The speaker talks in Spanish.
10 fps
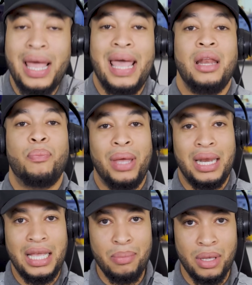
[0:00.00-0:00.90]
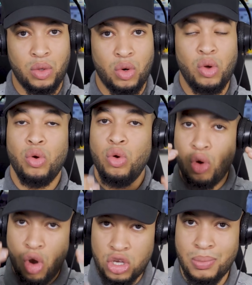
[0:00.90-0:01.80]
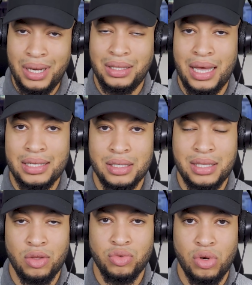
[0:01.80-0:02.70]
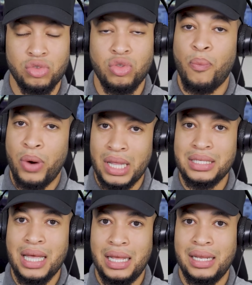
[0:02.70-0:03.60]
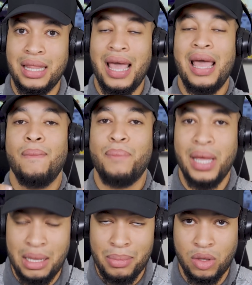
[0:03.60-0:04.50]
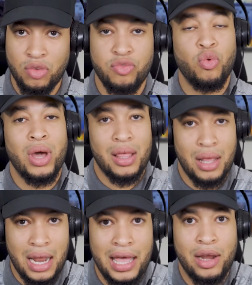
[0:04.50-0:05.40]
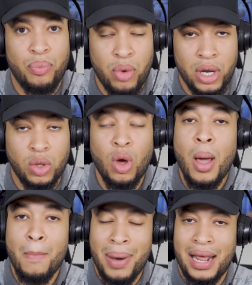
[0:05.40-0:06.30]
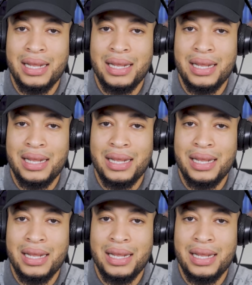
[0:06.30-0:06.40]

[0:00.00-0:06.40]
el perímetro, los militares de Estados Unidos no pueden salir del perímetro fuera del aeropuerto para